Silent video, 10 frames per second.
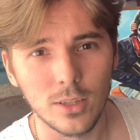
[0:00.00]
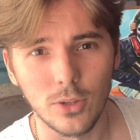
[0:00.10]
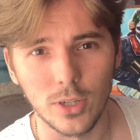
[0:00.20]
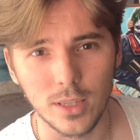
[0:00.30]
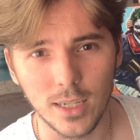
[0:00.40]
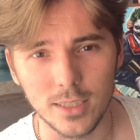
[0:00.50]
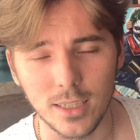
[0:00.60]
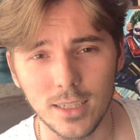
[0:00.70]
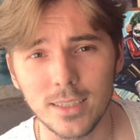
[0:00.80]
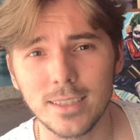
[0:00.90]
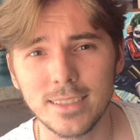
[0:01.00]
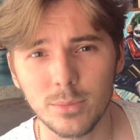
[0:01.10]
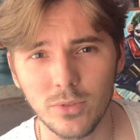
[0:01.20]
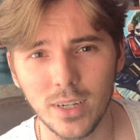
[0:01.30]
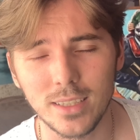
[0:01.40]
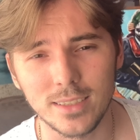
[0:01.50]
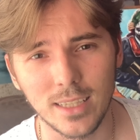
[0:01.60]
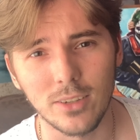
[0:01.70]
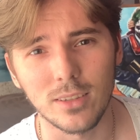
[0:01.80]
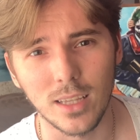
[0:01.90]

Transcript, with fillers: Ну а также не забывайте ставить